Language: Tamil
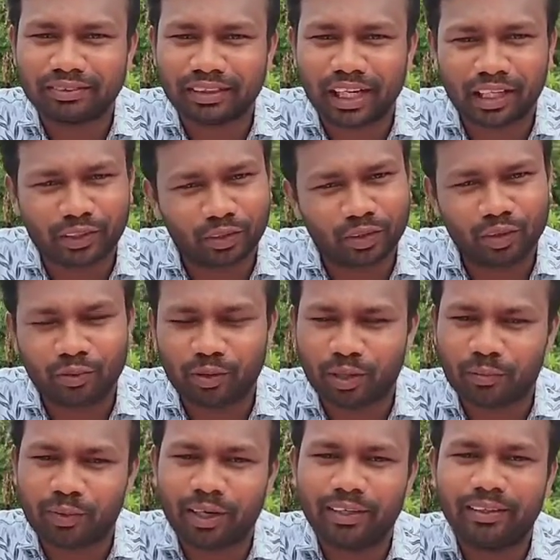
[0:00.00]
காட்டோலிய
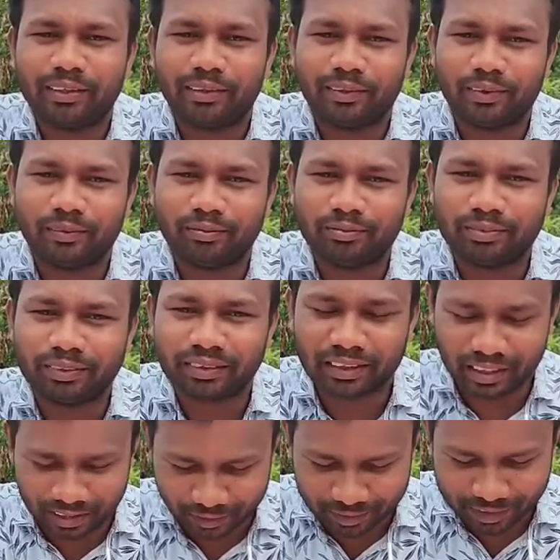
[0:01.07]
மரமாக இருந்தோம்
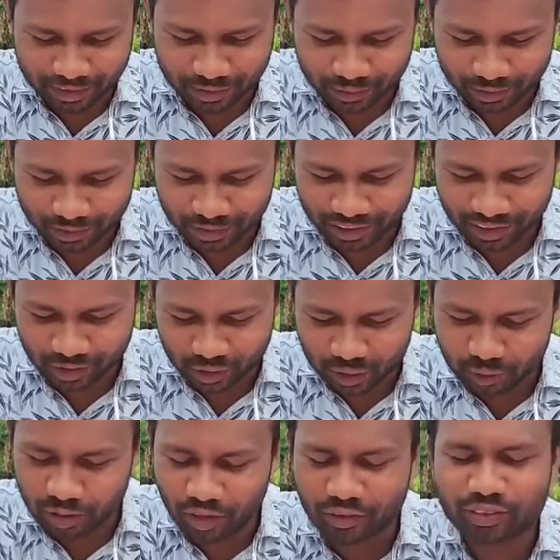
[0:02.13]
அதான் வசனம் சொல்லுது
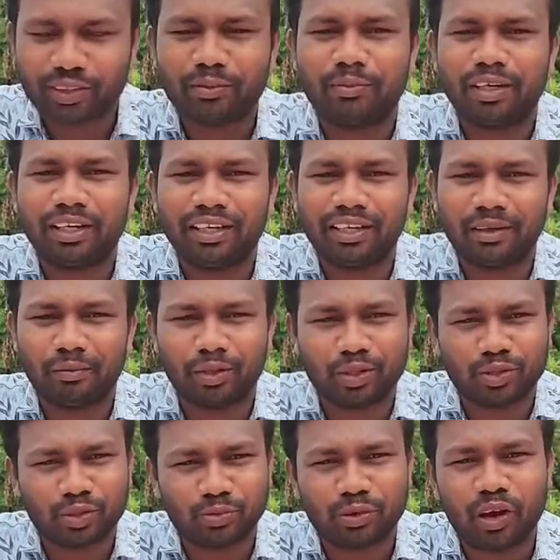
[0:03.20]
சுபாவத்தின்படி
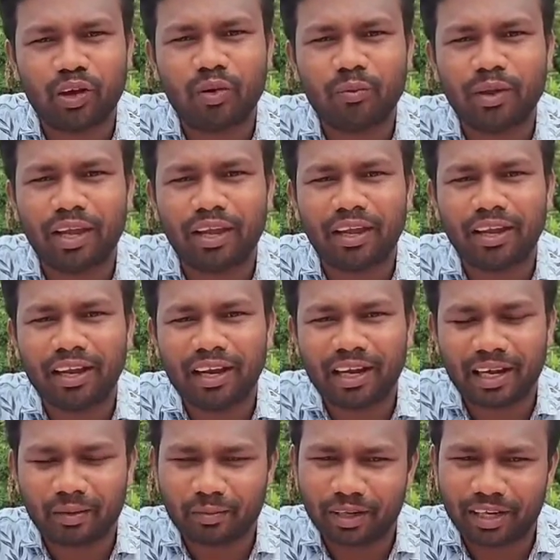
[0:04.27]
நம்முடைய சுபாவமே
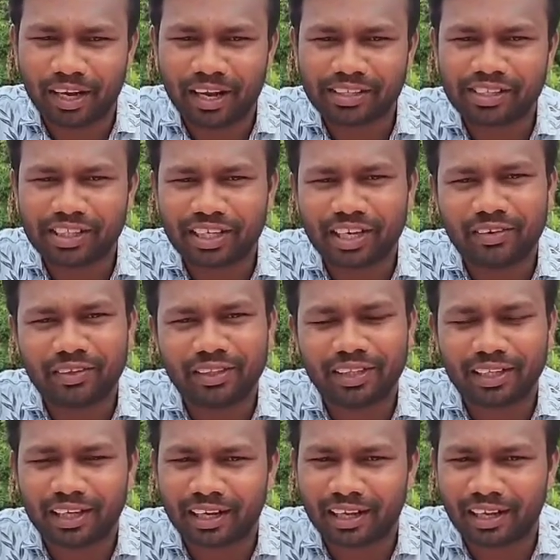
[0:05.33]
நம்ம நேச்சரே வந்து
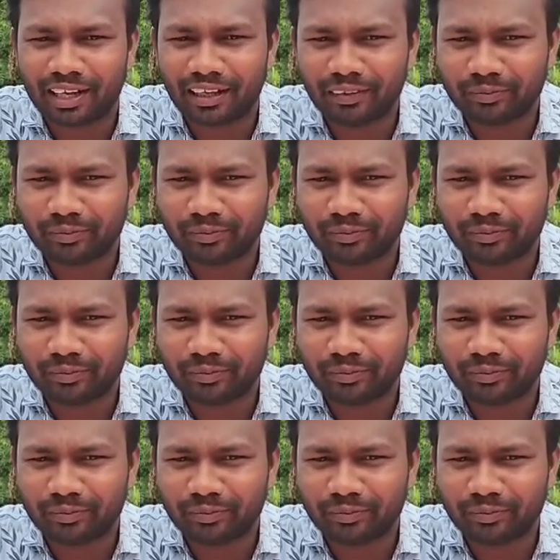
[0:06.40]
என்னென்னா